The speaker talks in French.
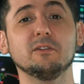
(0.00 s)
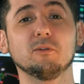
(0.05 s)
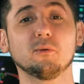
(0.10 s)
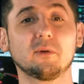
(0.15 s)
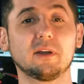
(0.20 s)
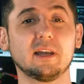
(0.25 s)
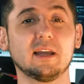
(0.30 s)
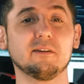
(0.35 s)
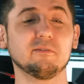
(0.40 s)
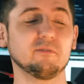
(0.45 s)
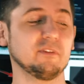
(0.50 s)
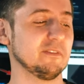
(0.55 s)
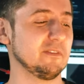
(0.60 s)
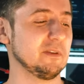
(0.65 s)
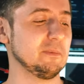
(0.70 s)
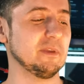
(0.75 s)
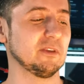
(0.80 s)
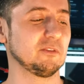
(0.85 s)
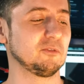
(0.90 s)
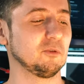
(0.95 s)
donc là vous
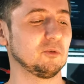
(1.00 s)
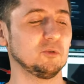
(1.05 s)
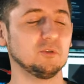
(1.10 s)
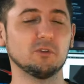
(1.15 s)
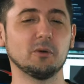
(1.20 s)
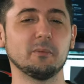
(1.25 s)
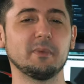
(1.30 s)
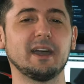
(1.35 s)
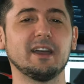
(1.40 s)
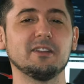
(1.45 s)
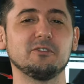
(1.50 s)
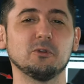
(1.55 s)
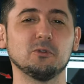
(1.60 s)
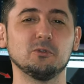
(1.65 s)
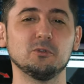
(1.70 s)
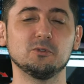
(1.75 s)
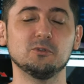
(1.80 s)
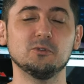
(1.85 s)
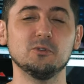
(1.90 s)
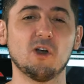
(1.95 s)
avez bien sûr une température
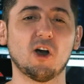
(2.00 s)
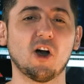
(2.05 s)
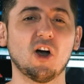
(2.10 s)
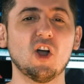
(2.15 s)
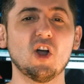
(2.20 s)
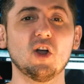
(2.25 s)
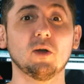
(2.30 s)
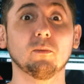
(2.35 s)
de couleur